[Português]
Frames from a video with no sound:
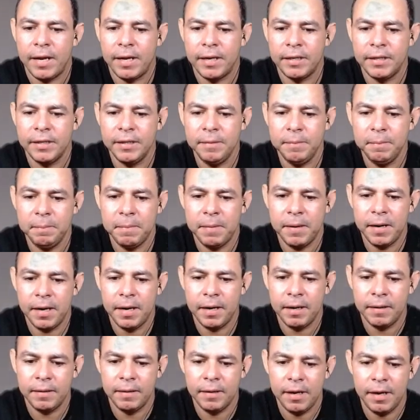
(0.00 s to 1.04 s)
Caramba,
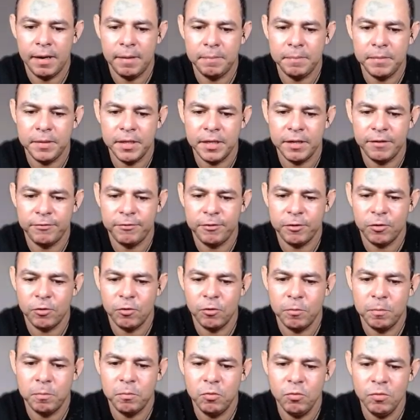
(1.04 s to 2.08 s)
a mira
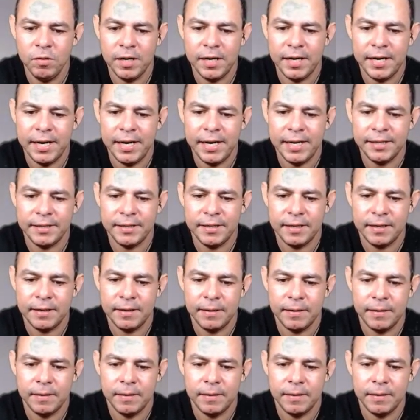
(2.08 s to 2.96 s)
ficou bugada.